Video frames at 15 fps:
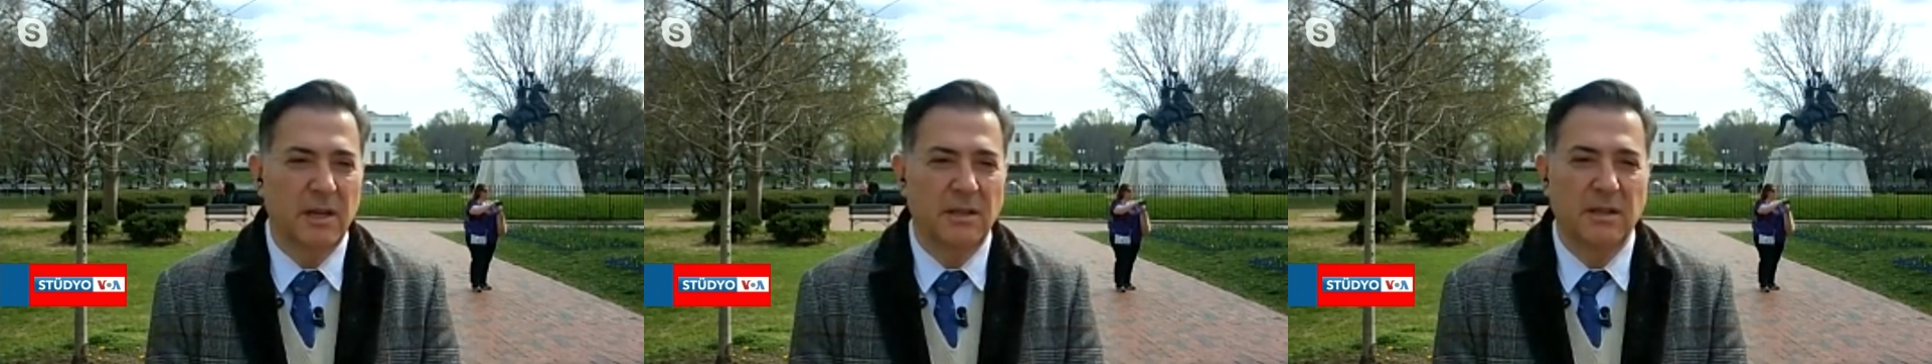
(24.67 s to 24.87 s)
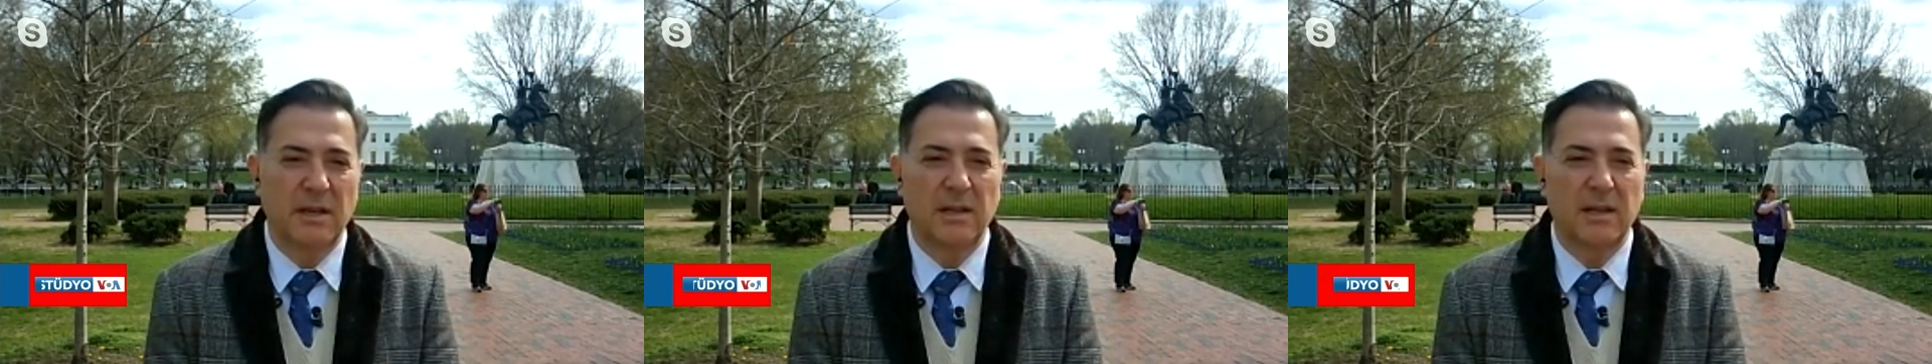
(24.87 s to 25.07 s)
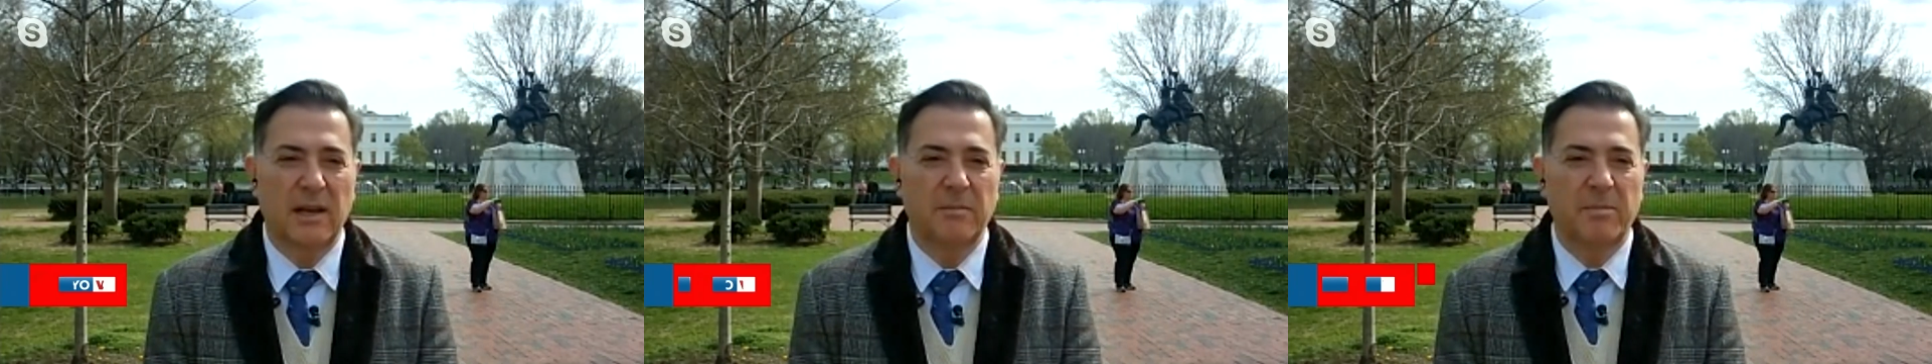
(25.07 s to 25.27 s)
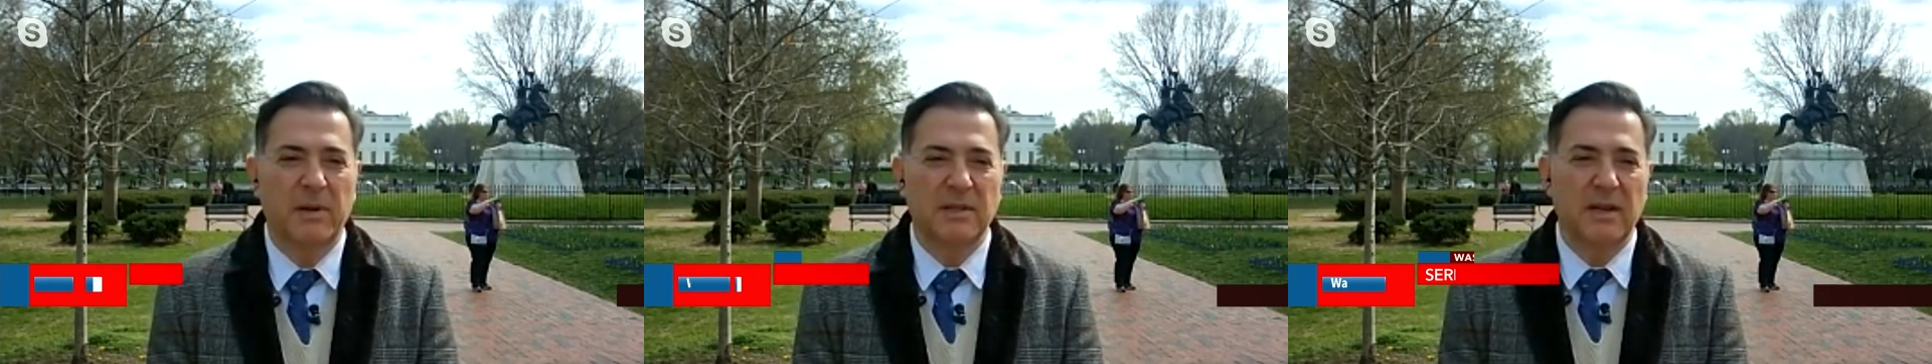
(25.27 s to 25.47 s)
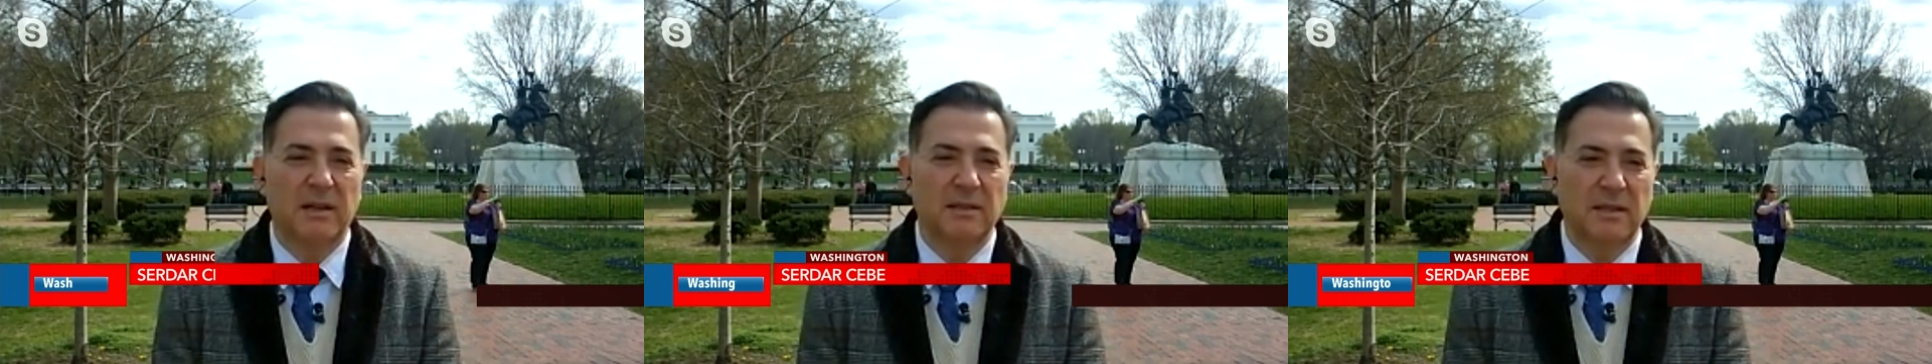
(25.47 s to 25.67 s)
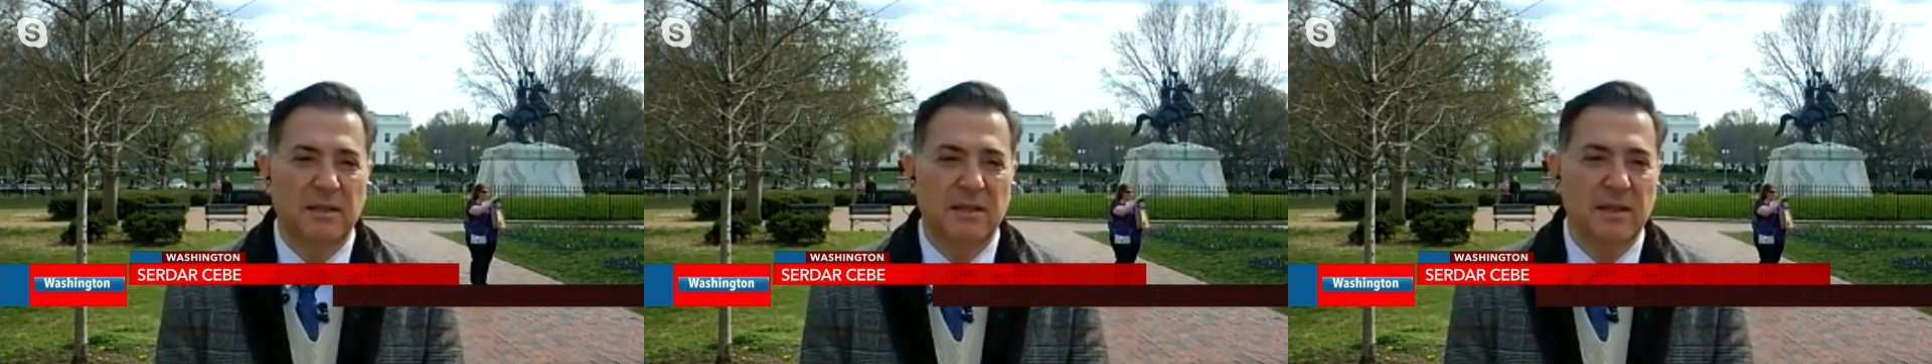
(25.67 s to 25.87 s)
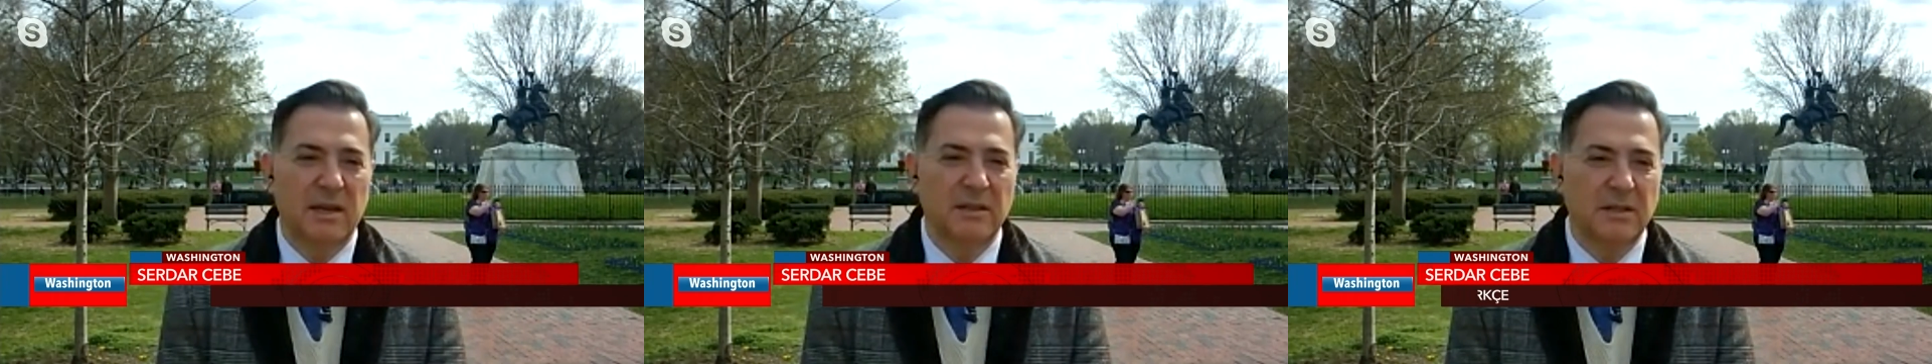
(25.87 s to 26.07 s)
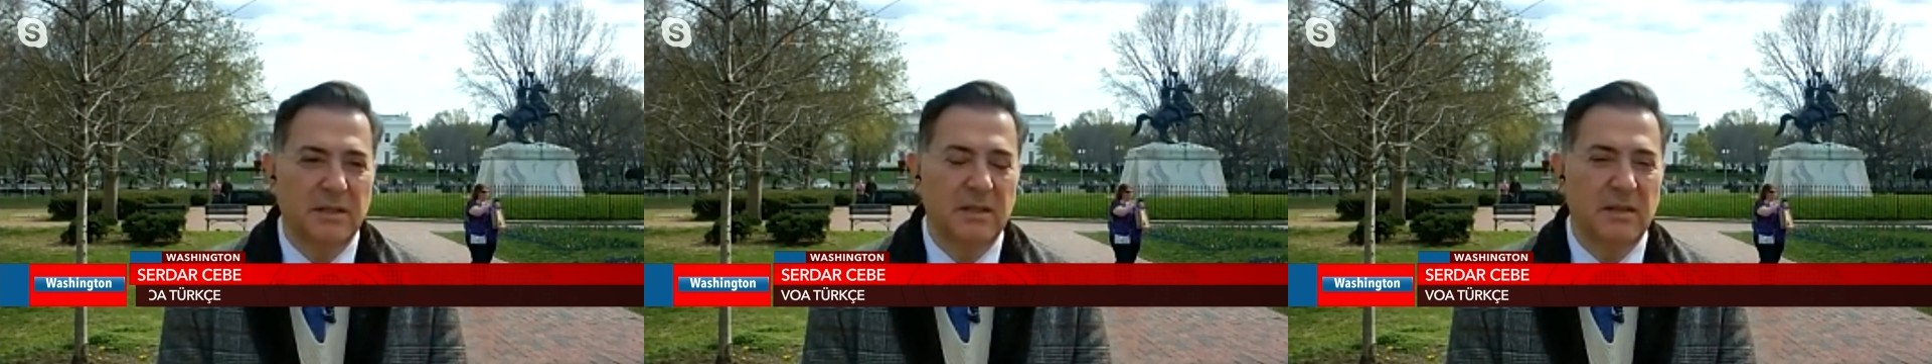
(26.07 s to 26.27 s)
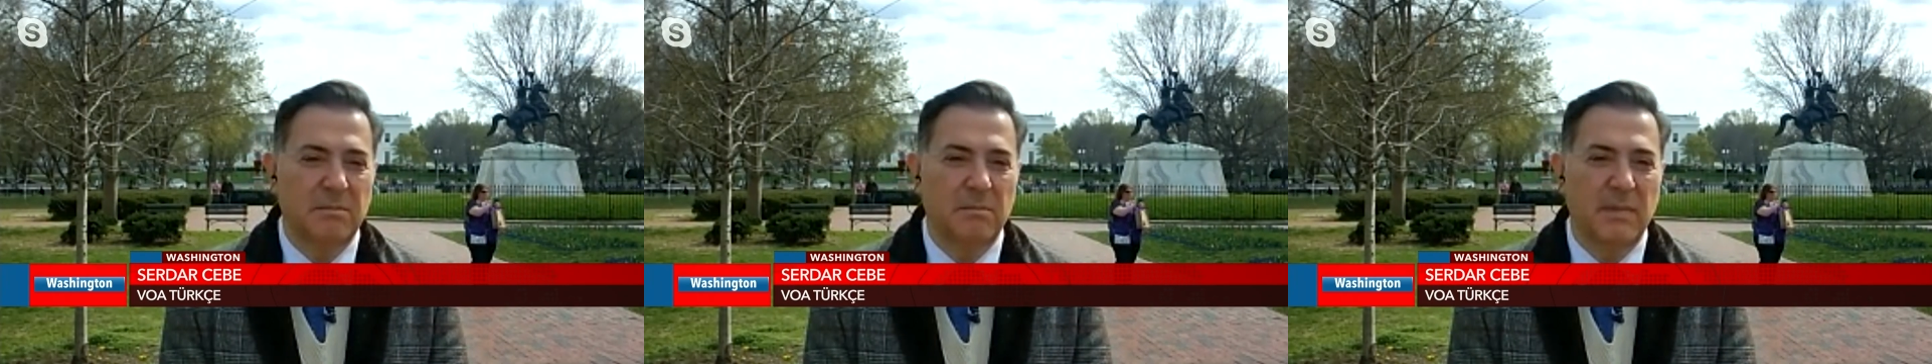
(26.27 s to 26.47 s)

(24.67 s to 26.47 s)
Yetkililer pazartesi gecesi